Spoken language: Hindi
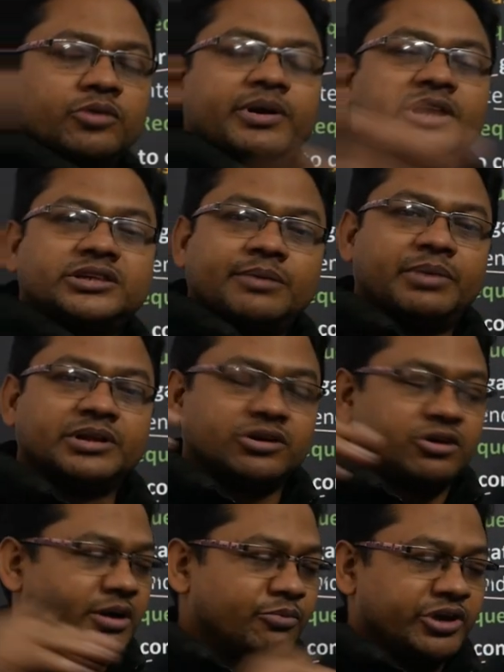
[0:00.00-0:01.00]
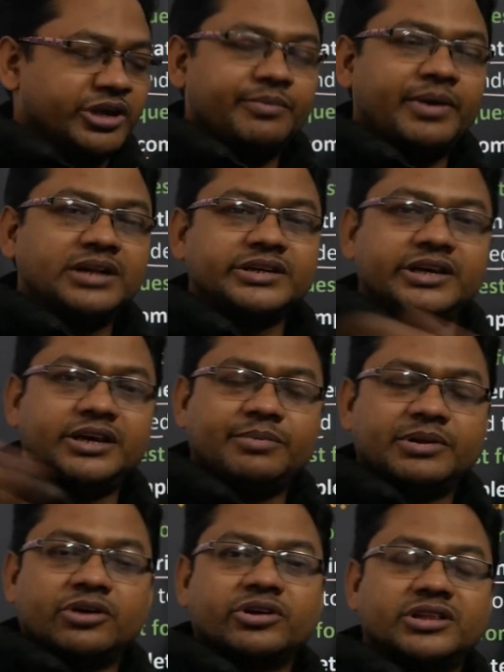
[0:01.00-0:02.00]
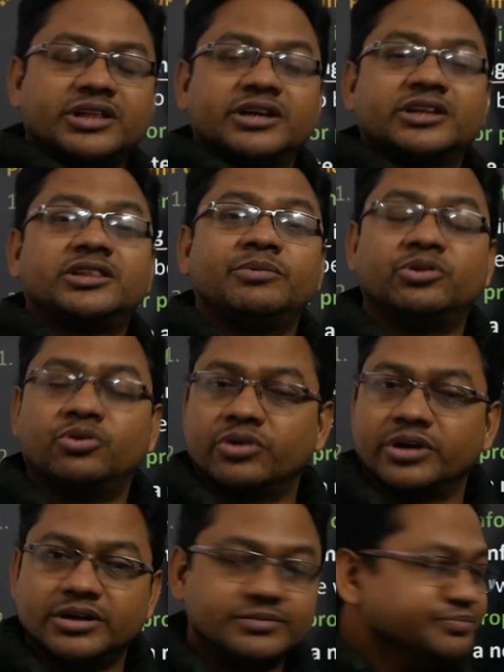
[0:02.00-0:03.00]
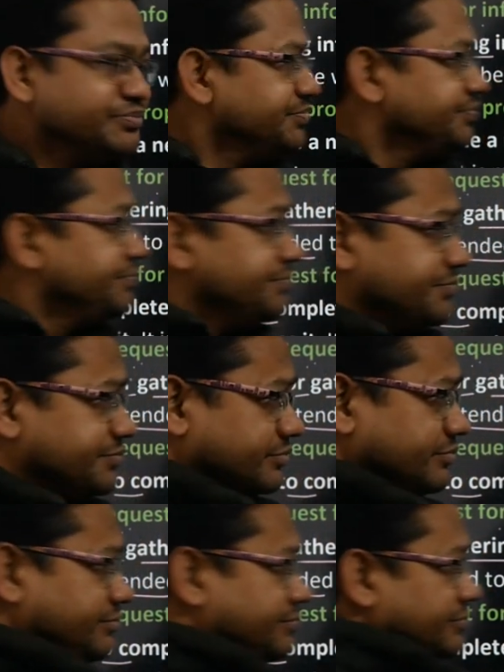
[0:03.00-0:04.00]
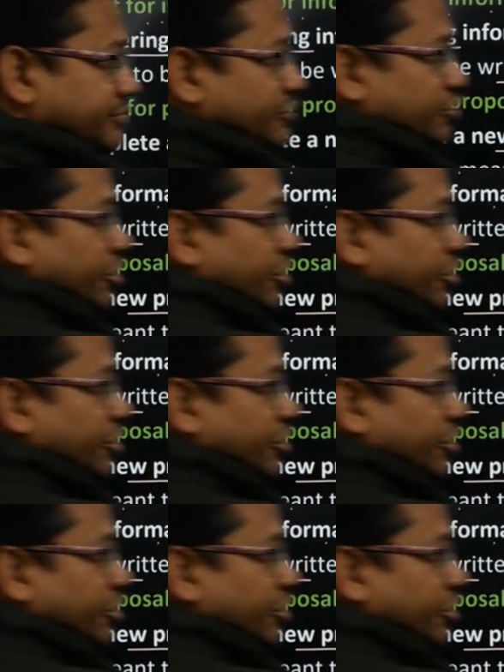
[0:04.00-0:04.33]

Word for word: भैया सब बताओ हमको ये माल चाहिए बताओ कितने कितने में दोगे तो